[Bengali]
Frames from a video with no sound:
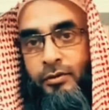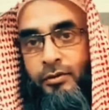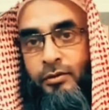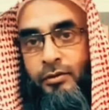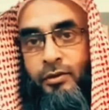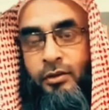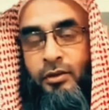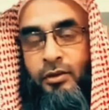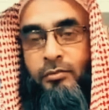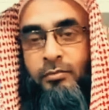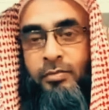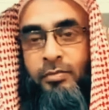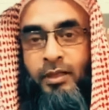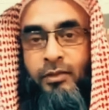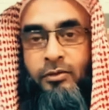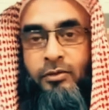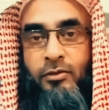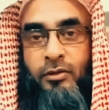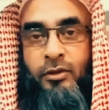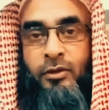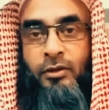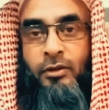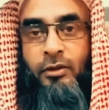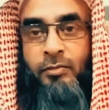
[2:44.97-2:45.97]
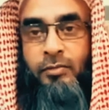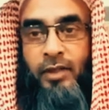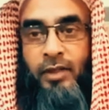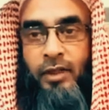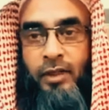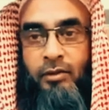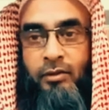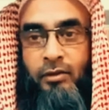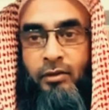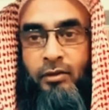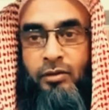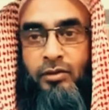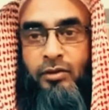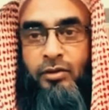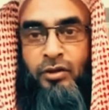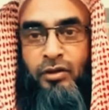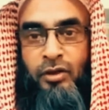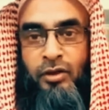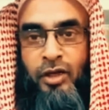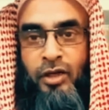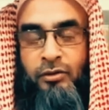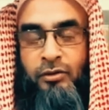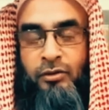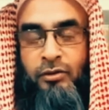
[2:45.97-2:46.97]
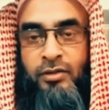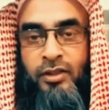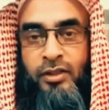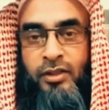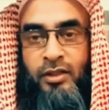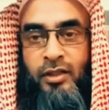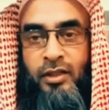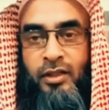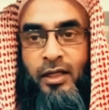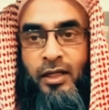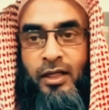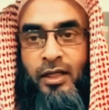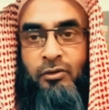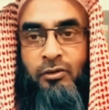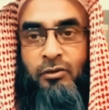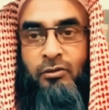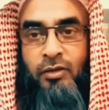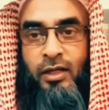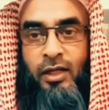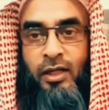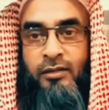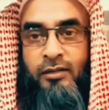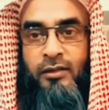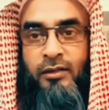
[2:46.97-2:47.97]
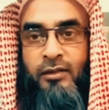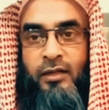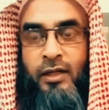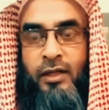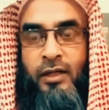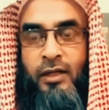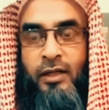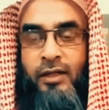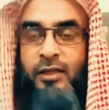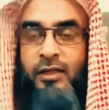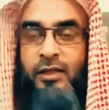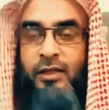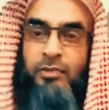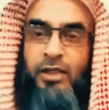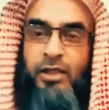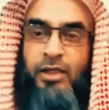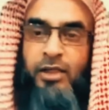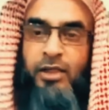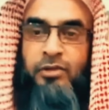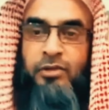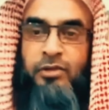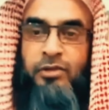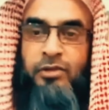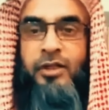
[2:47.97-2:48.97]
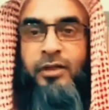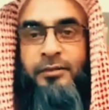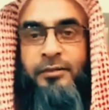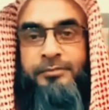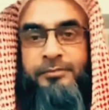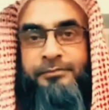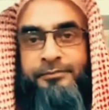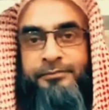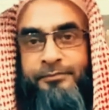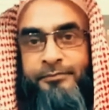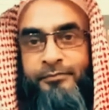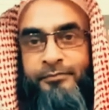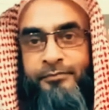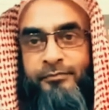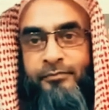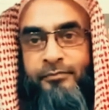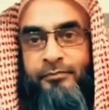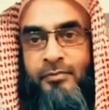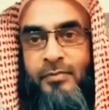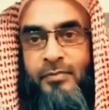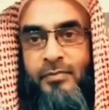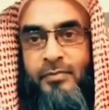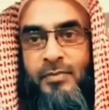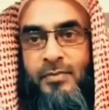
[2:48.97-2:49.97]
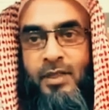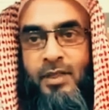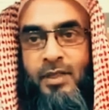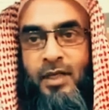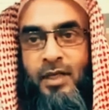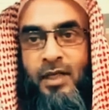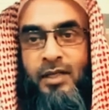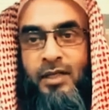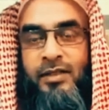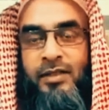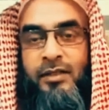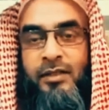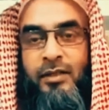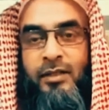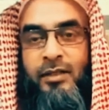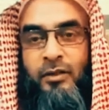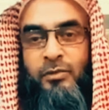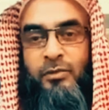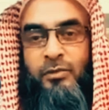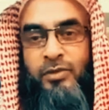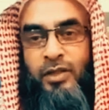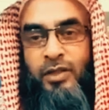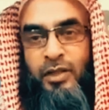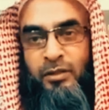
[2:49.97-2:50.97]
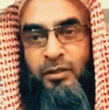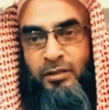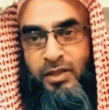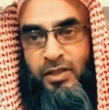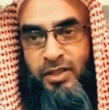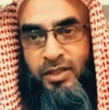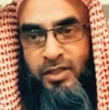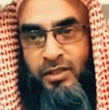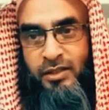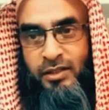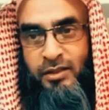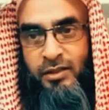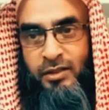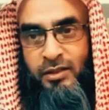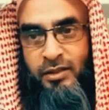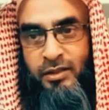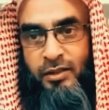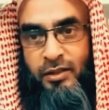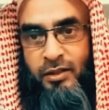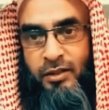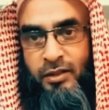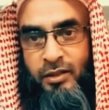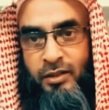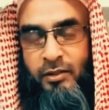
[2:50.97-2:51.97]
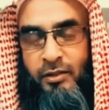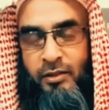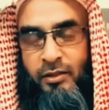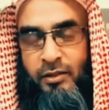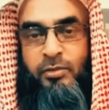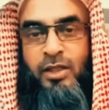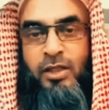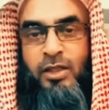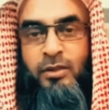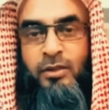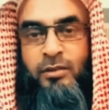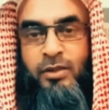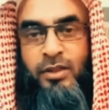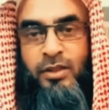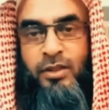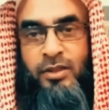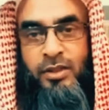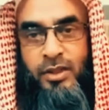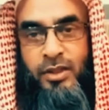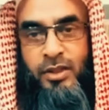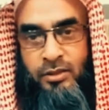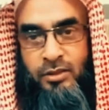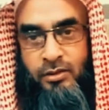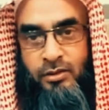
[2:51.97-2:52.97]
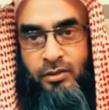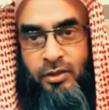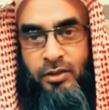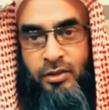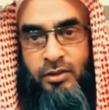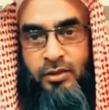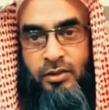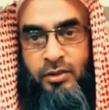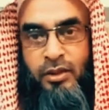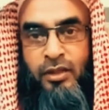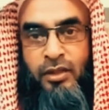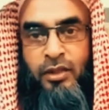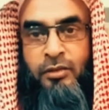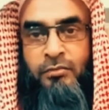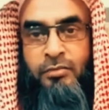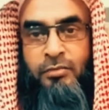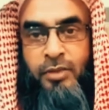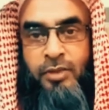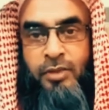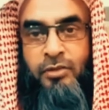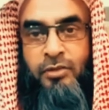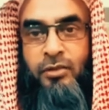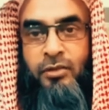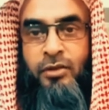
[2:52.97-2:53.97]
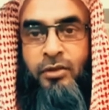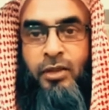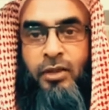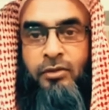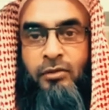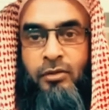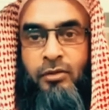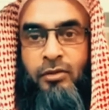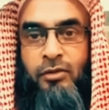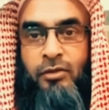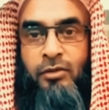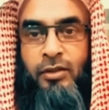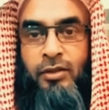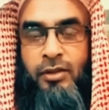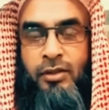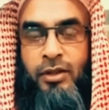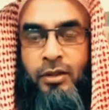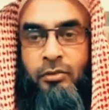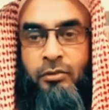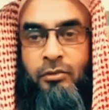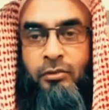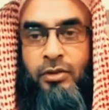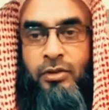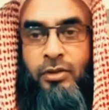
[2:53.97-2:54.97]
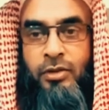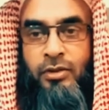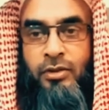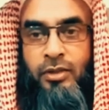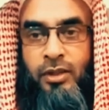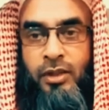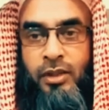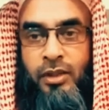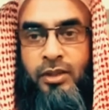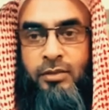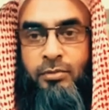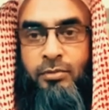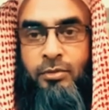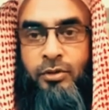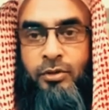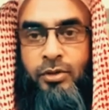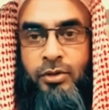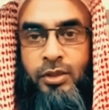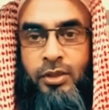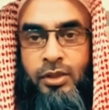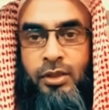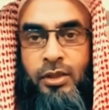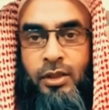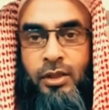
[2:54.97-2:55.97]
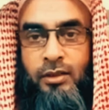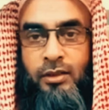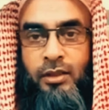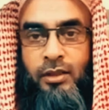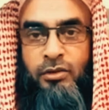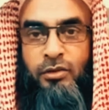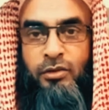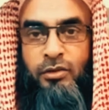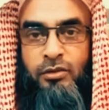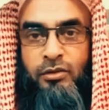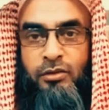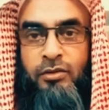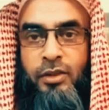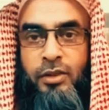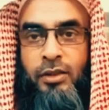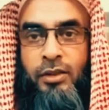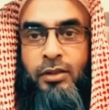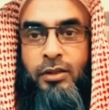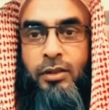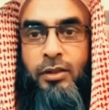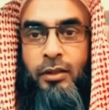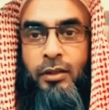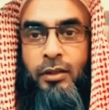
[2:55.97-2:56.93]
যদি বাৎসরিক ভাগ্য রজনী হয়তো সেটা লাইলাতুল কাদার কাদার মানে তকদির আর সেটা রমজান মাসে রমজান মাসের শেষ দশ দিনে রাত রাতগুলিতে একুশ তেইশ পঁচিশ সাতাশ উনত্রিশ